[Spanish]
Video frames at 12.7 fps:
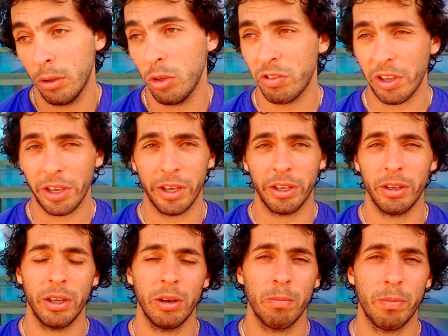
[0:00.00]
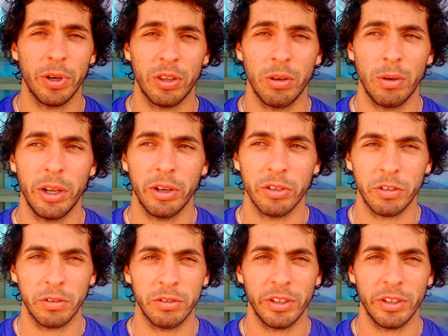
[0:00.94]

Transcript: Yo sabía que era un partido peligroso,